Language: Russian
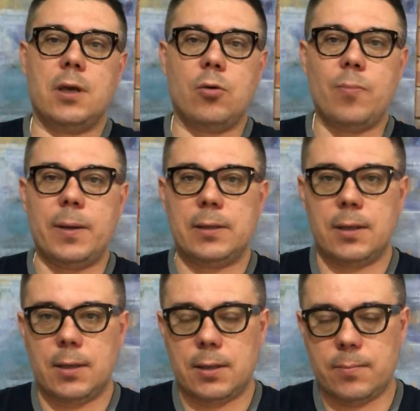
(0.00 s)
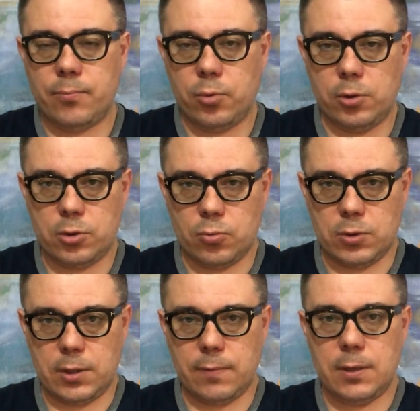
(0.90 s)
оккупанты полностью
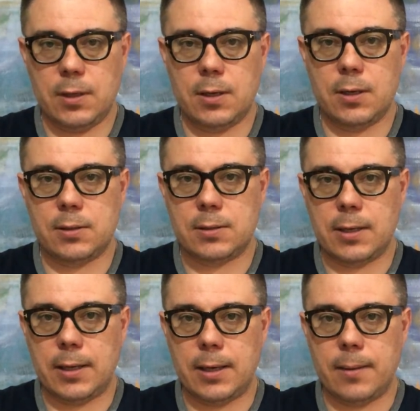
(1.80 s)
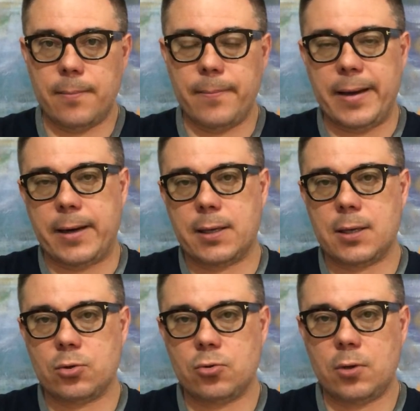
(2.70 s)
захватили здание мэрии
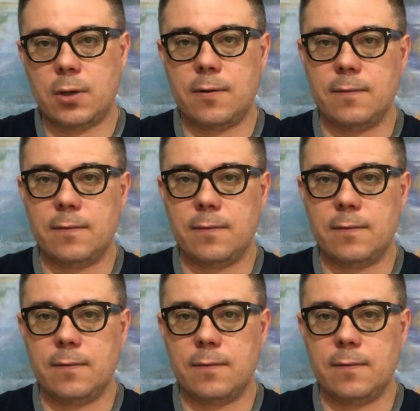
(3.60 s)
Херсона,